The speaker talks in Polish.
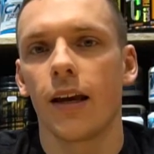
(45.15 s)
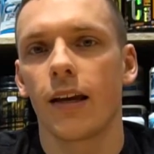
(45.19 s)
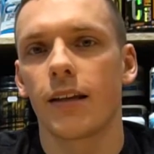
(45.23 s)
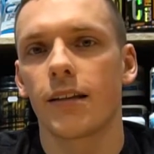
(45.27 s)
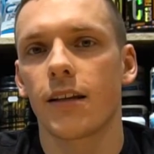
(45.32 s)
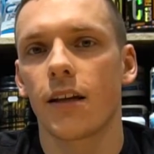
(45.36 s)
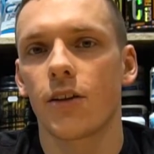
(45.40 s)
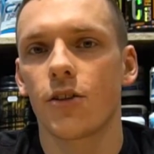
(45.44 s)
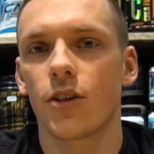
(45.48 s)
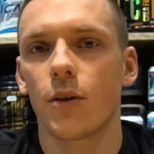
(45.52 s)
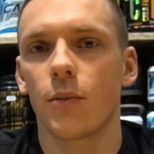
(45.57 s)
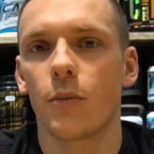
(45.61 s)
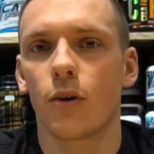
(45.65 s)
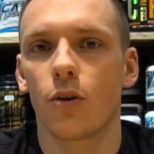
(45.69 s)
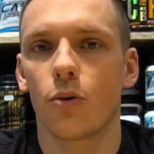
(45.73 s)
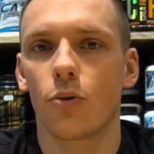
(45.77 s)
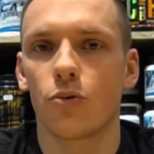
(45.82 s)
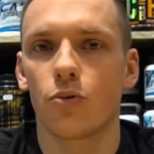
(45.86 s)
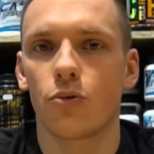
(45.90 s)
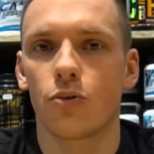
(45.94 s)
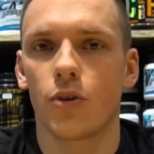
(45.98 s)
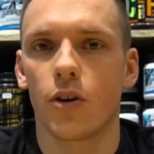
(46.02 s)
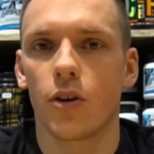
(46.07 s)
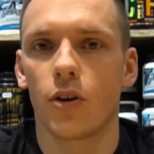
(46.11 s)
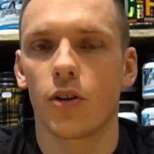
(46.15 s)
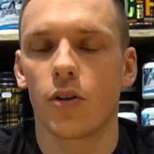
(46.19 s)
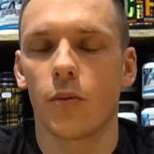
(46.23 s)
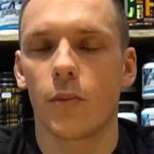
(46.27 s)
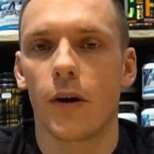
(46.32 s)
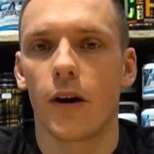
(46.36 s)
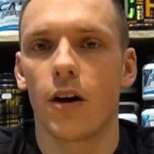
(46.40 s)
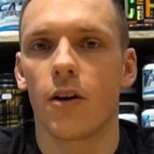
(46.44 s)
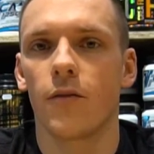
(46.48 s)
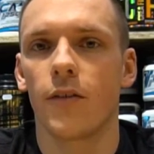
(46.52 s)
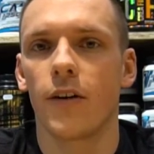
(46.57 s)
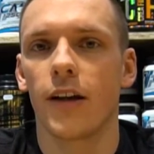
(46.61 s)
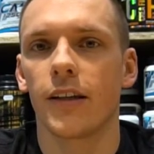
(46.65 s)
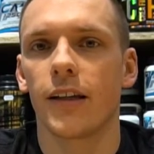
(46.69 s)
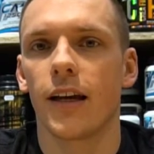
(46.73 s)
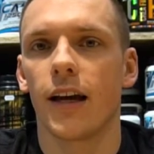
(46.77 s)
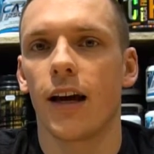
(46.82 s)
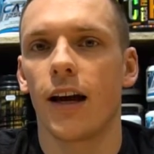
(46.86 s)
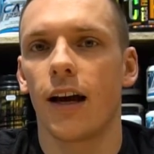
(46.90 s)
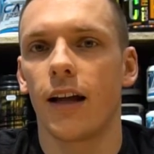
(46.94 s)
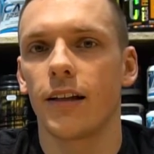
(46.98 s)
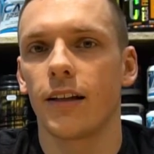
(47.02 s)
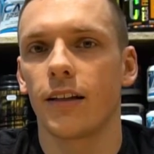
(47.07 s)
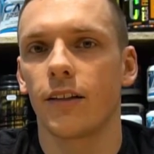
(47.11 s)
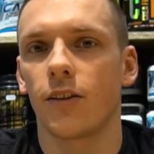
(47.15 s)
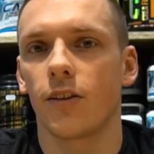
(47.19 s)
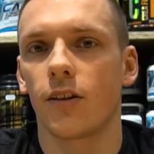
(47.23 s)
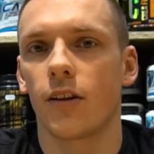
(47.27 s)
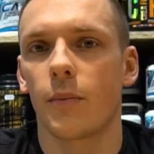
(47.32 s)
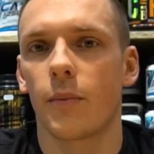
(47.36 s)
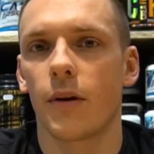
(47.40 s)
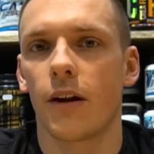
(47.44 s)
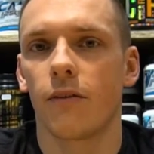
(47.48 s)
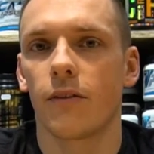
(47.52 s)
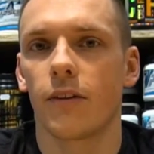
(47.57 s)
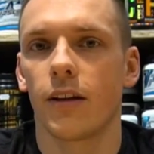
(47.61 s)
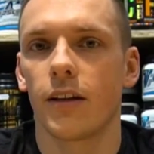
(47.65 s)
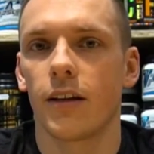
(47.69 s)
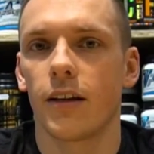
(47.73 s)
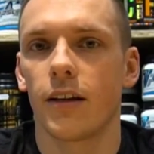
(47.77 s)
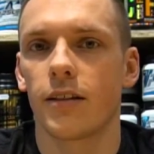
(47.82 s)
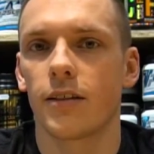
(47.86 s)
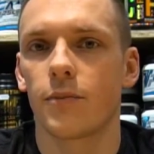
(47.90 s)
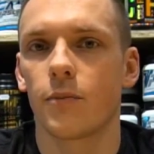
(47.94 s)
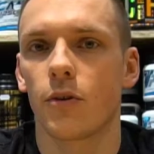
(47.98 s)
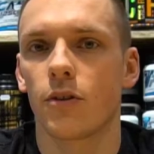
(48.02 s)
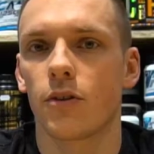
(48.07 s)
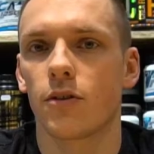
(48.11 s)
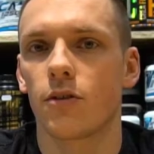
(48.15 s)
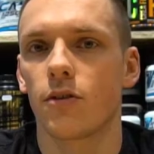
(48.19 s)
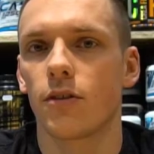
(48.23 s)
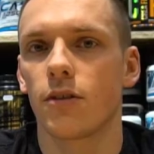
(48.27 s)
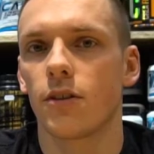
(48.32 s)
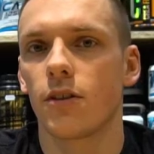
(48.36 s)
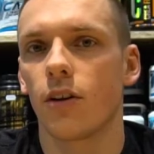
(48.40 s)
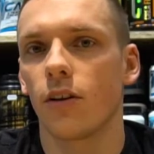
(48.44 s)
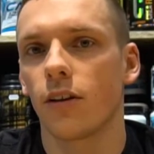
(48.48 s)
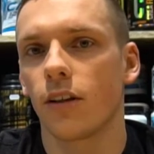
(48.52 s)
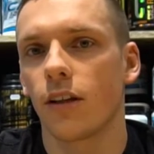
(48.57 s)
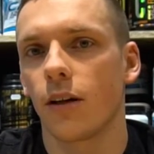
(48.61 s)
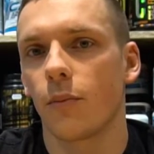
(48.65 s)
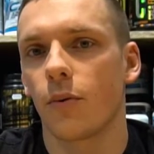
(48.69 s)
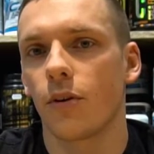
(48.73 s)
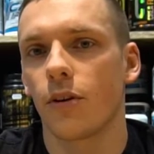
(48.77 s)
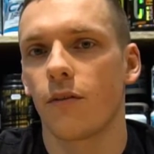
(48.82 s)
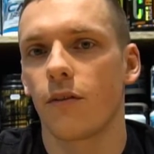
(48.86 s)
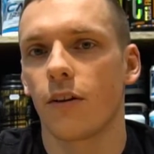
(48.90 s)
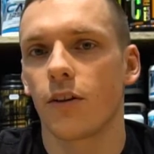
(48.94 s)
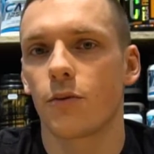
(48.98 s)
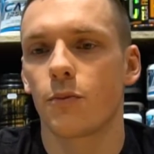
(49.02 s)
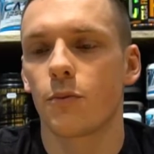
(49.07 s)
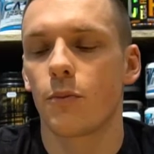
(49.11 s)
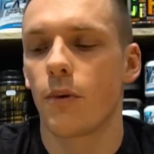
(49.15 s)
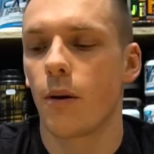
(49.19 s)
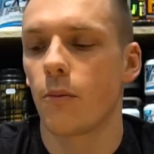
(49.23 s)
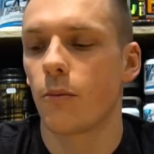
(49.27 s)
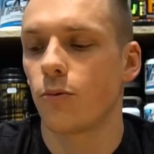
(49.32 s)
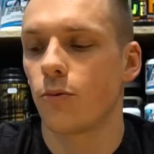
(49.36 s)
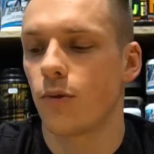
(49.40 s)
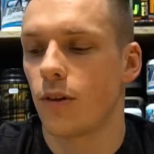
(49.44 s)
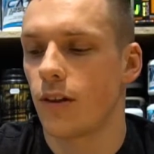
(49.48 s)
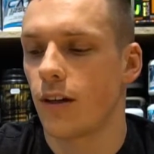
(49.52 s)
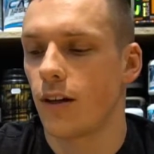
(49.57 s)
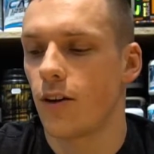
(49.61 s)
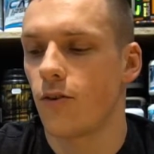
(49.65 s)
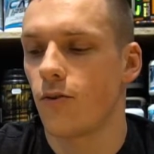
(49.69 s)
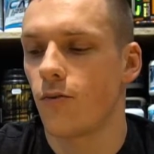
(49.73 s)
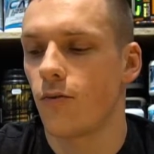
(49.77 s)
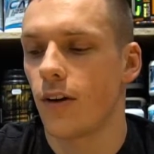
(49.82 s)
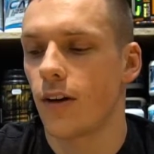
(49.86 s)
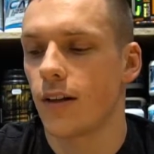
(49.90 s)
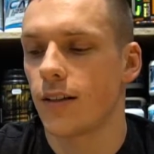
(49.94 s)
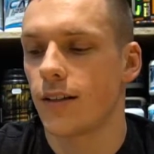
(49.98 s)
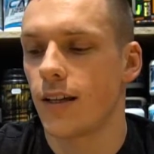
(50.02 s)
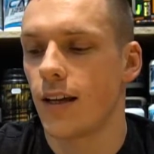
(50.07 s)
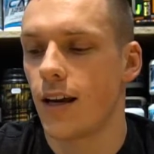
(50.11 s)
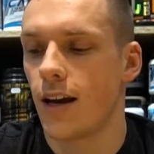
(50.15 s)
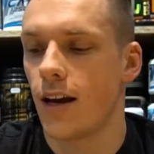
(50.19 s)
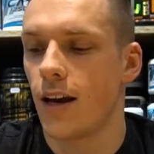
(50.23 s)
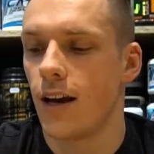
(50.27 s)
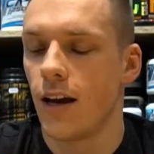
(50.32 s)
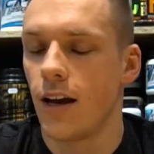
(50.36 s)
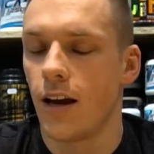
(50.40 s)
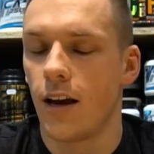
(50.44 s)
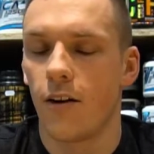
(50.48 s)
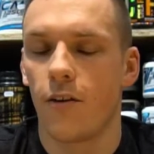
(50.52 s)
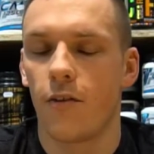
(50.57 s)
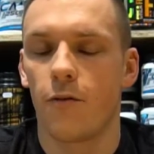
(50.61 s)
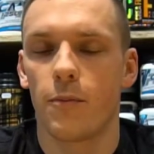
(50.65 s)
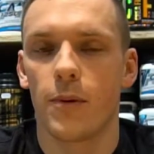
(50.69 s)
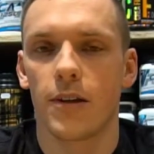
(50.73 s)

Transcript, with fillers: Zaczniemy króciutko od opakowania, ale to naprawdę nie jest mocno istotne, ponieważ my mamy tutaj taką wersję w